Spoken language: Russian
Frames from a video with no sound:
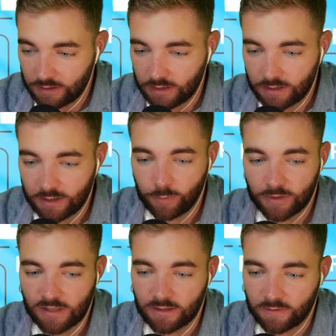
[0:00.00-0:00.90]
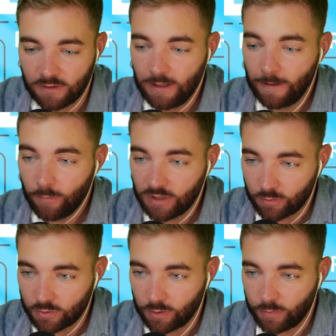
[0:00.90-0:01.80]
среди пациентов,
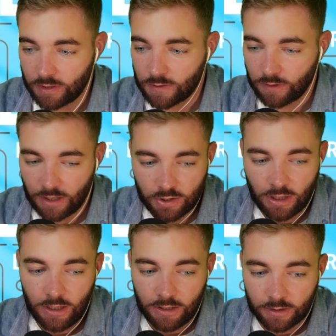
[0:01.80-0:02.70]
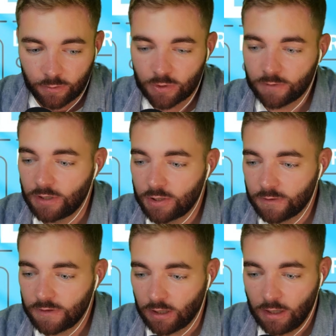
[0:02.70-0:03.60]
потому что, опять же, врач не может
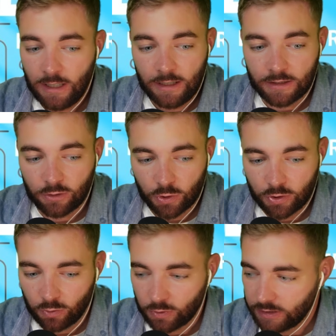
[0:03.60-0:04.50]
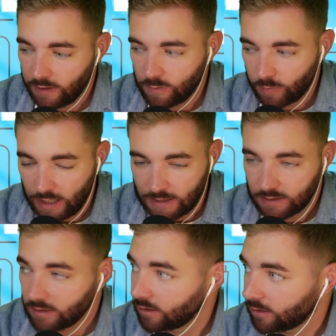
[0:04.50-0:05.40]
вылечить всех. И то, что он ставит прайс
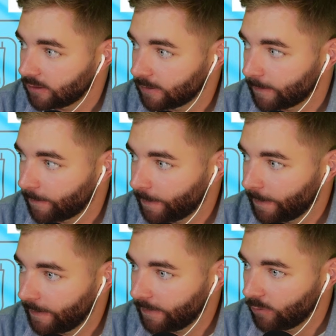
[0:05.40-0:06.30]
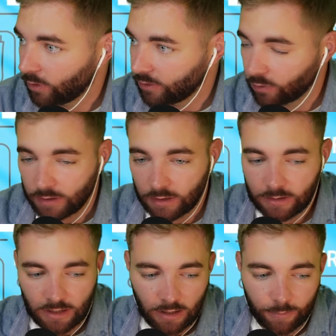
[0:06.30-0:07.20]
эм, ну, который
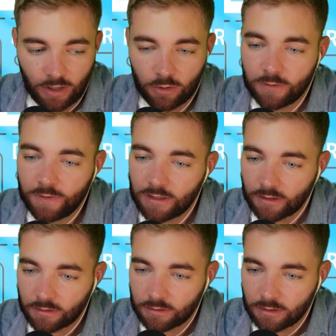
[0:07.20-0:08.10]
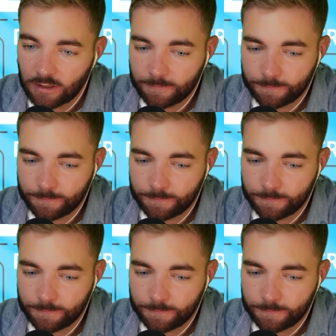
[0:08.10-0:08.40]
это как определенный фильтр, да,